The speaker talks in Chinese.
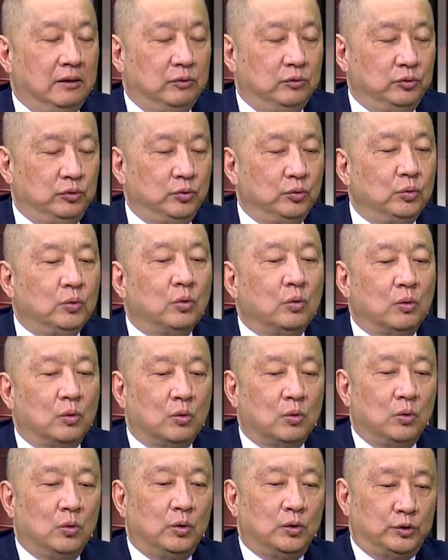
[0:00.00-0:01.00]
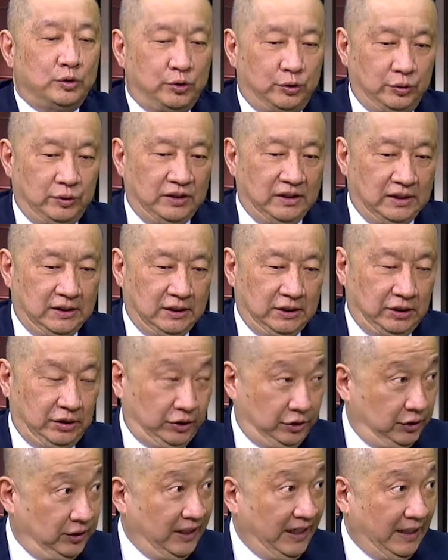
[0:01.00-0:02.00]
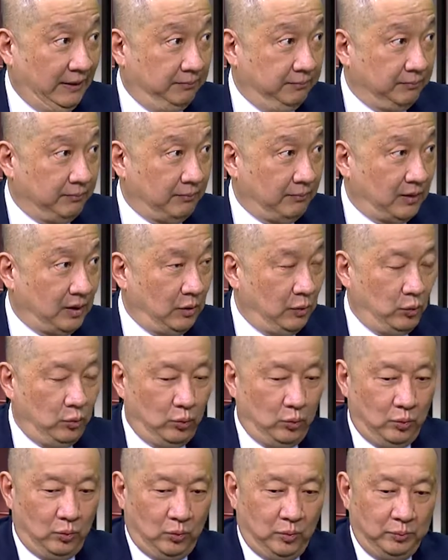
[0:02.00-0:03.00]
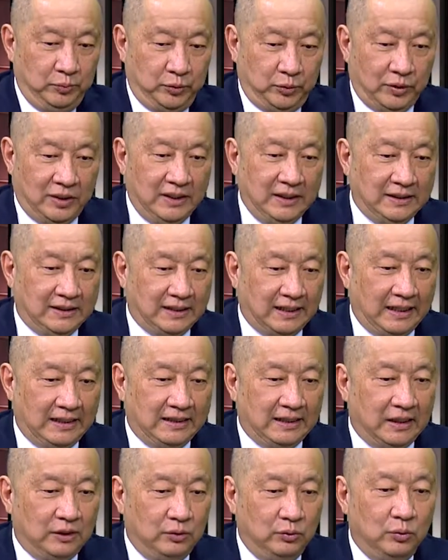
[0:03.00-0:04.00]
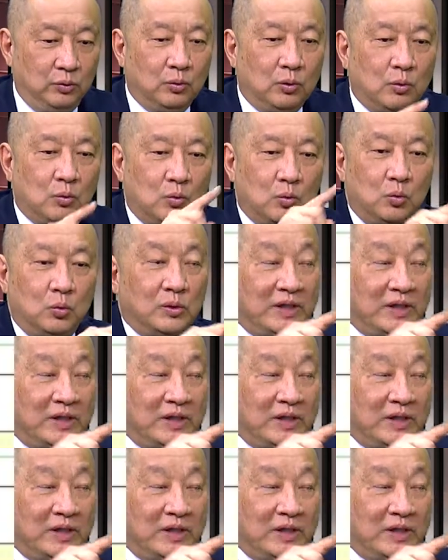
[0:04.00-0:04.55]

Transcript: 如果过去十年，我们举个例子来讲，如果五